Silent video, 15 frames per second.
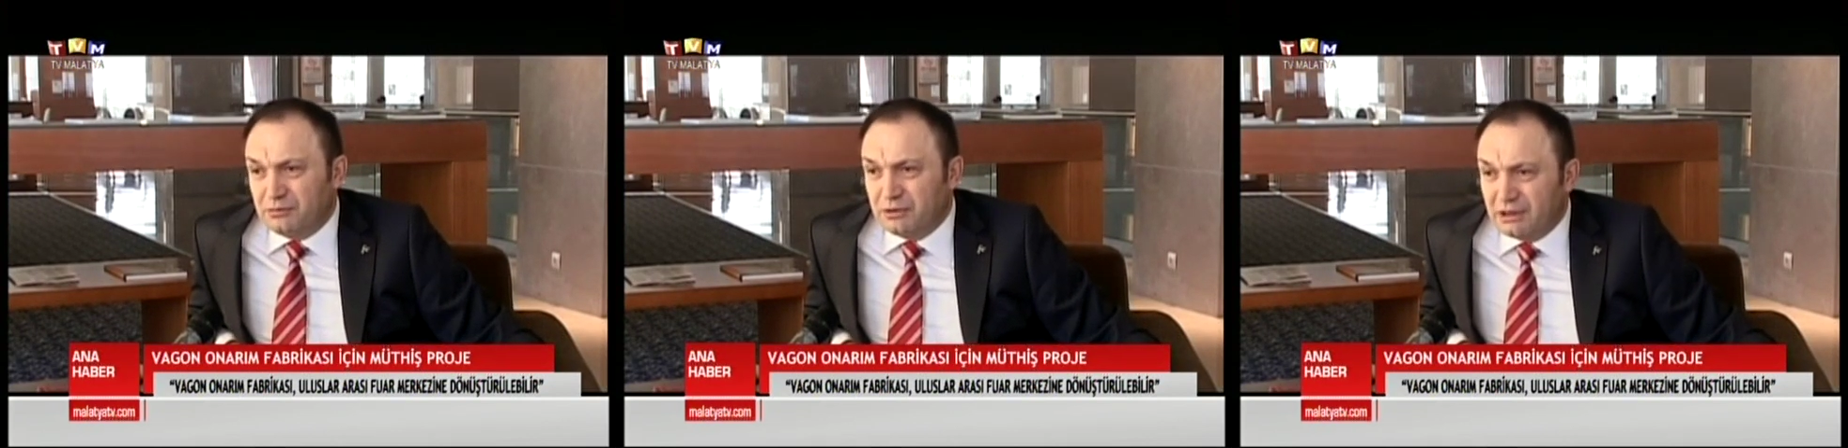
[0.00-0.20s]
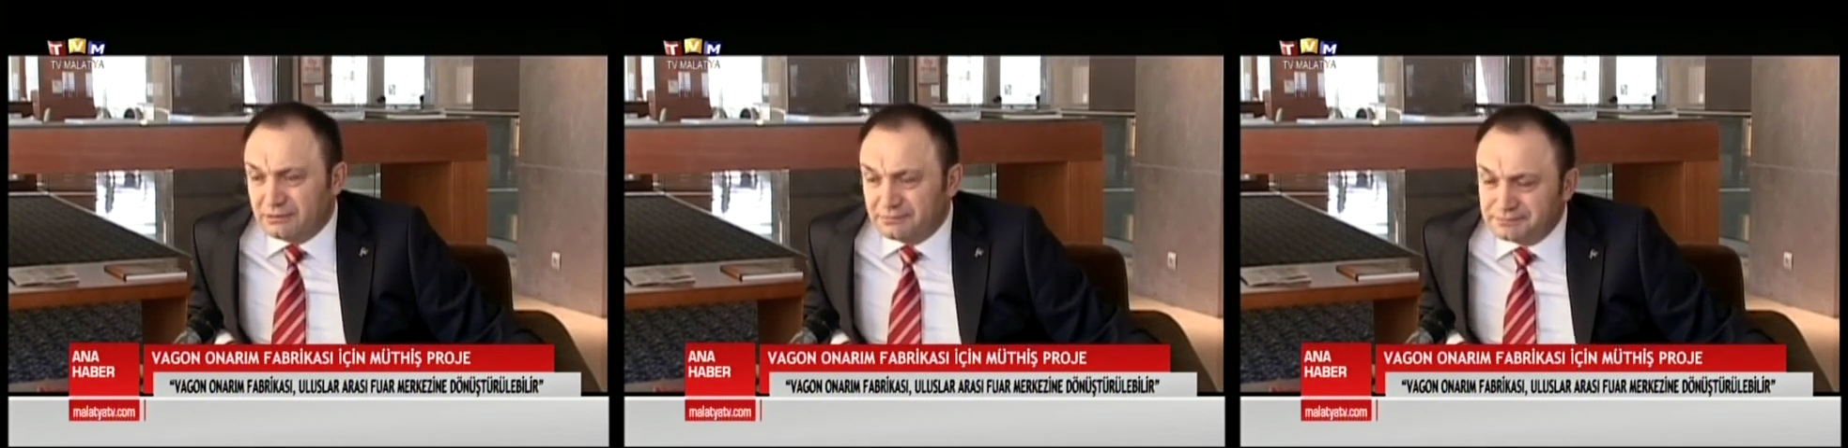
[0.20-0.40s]

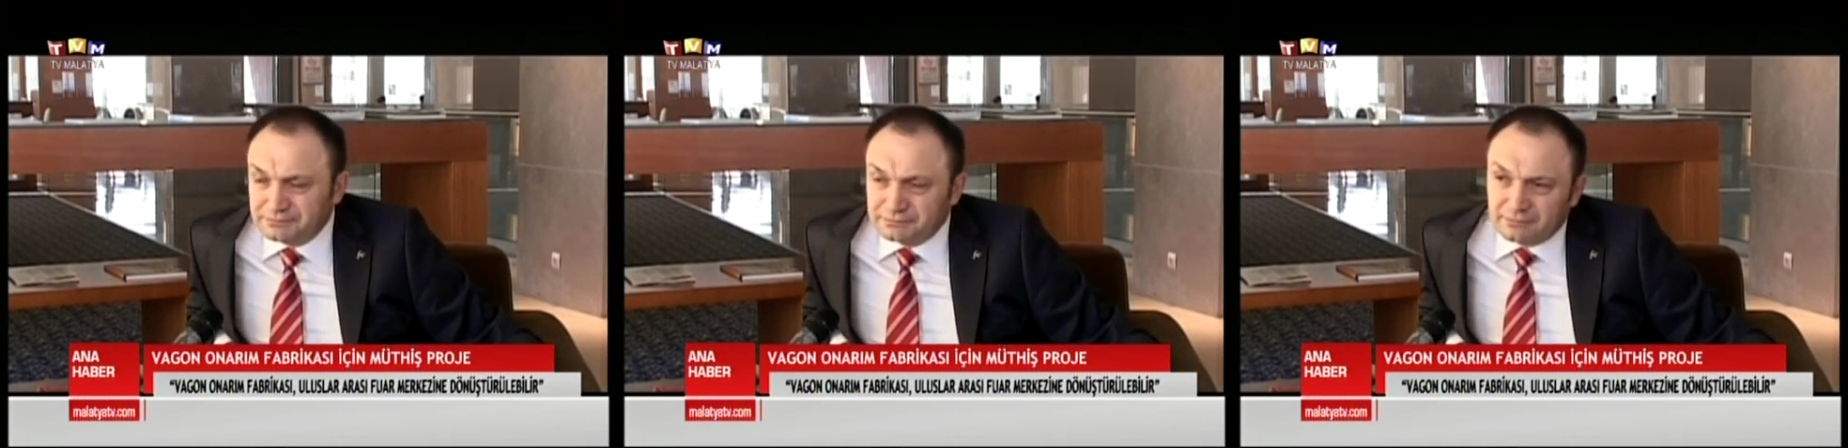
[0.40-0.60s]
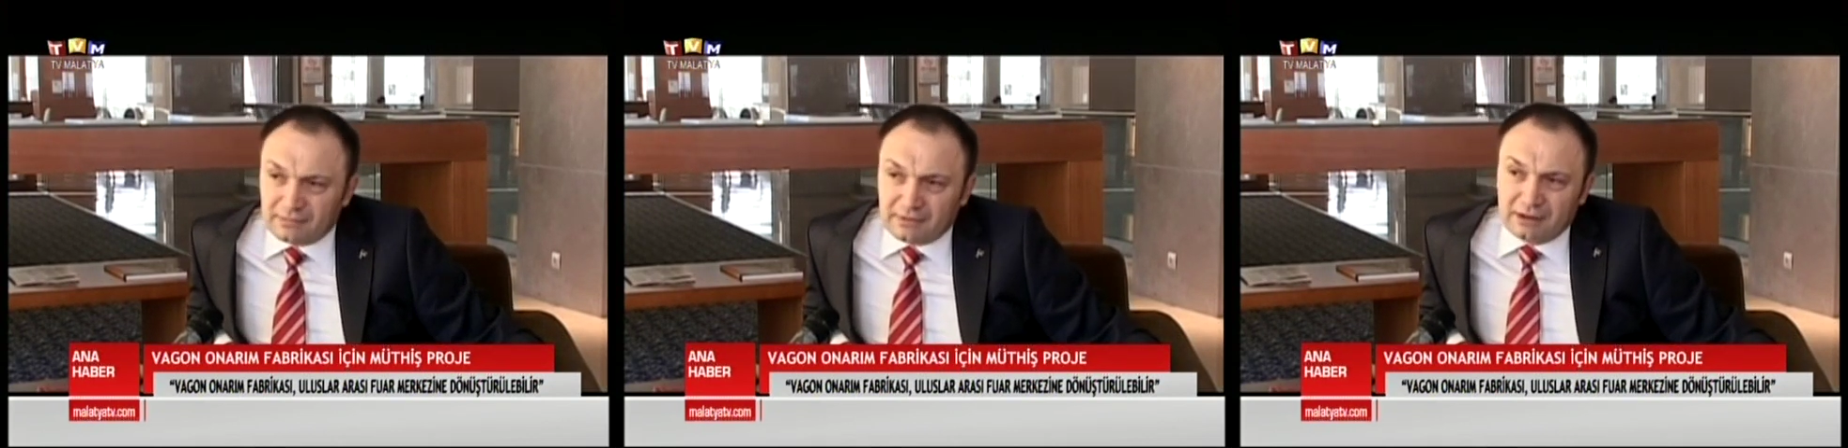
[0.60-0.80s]
Ben
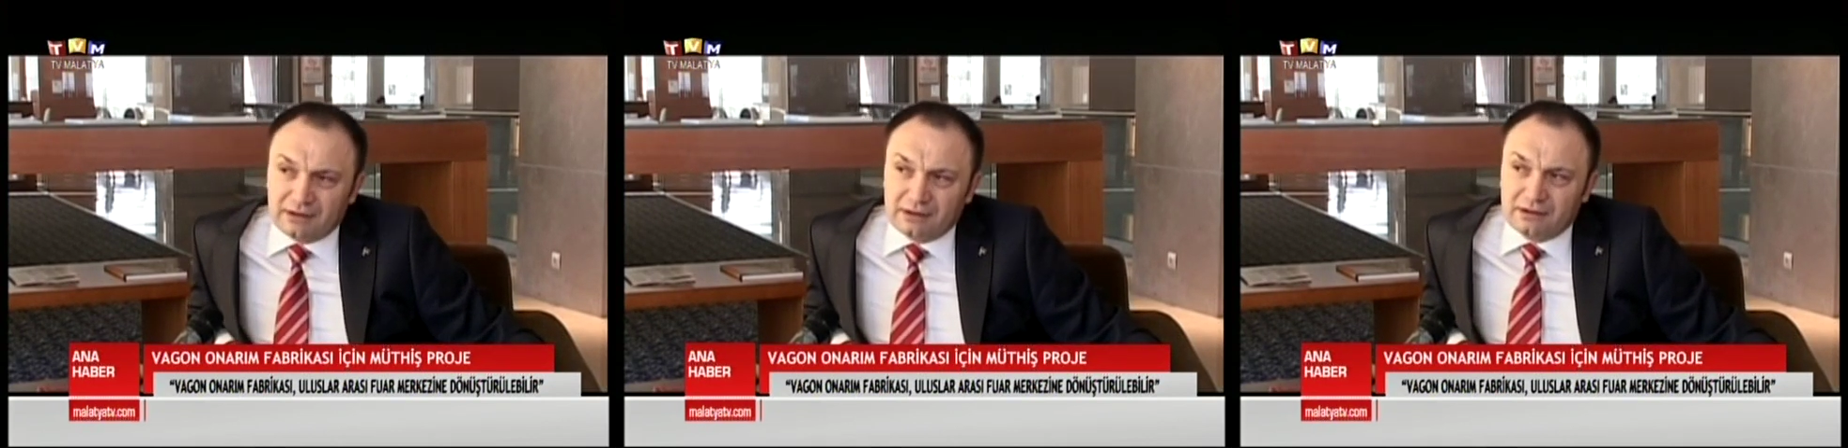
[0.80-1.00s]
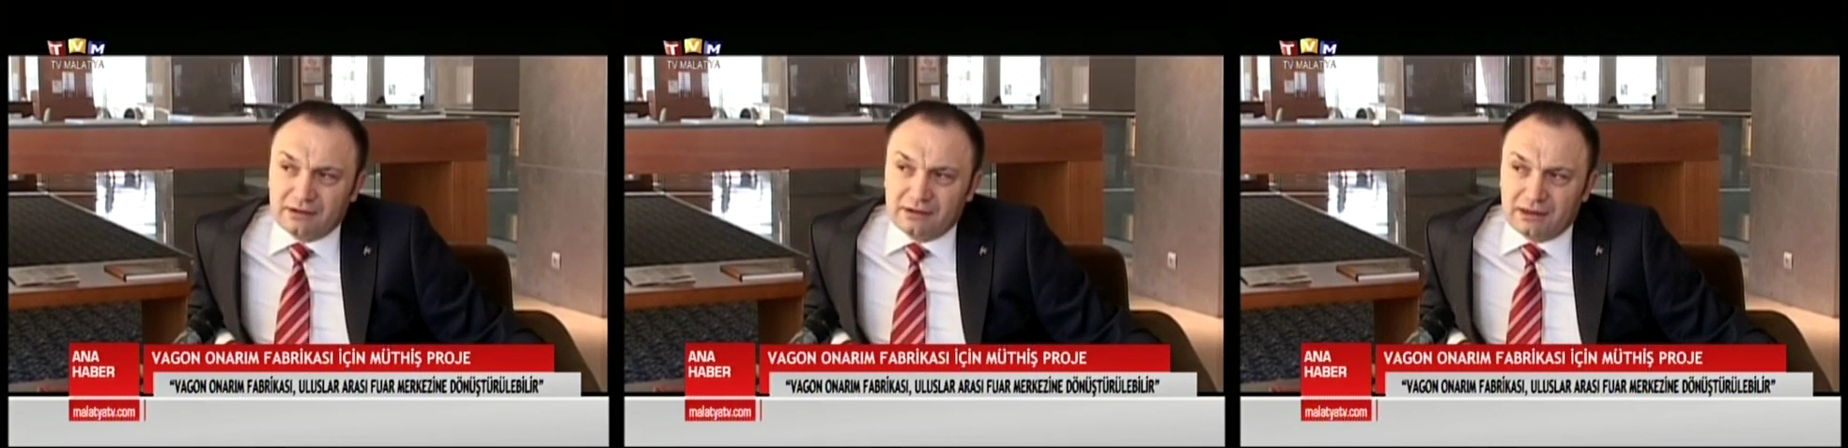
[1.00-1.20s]

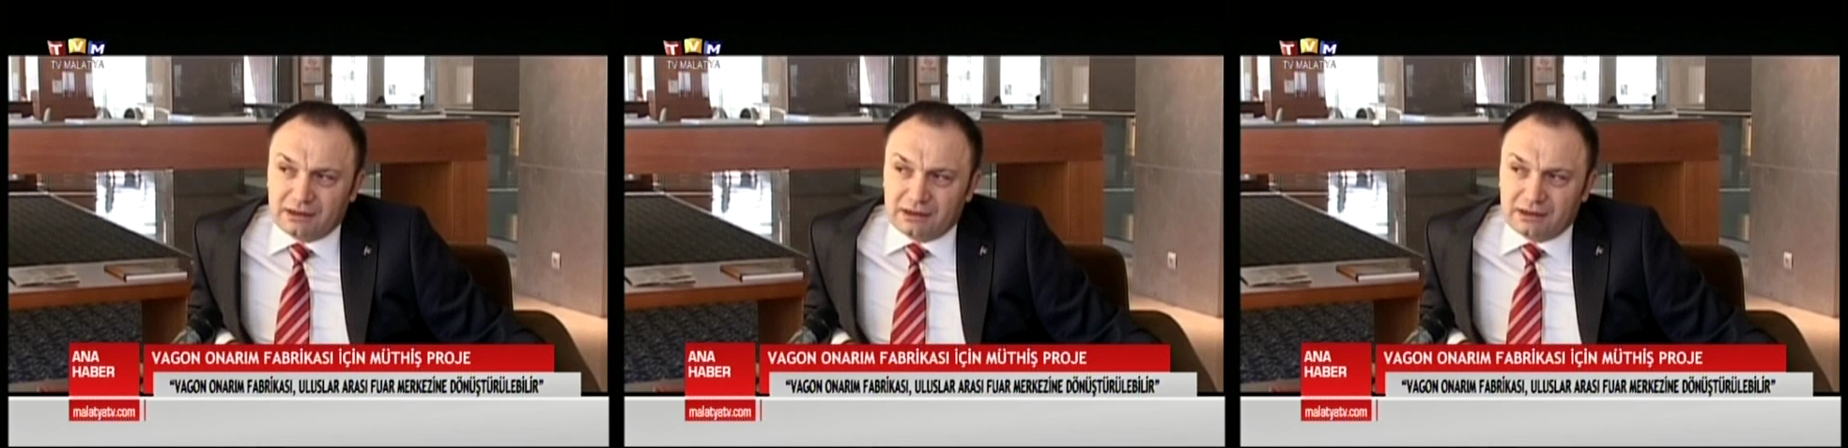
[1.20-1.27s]
e,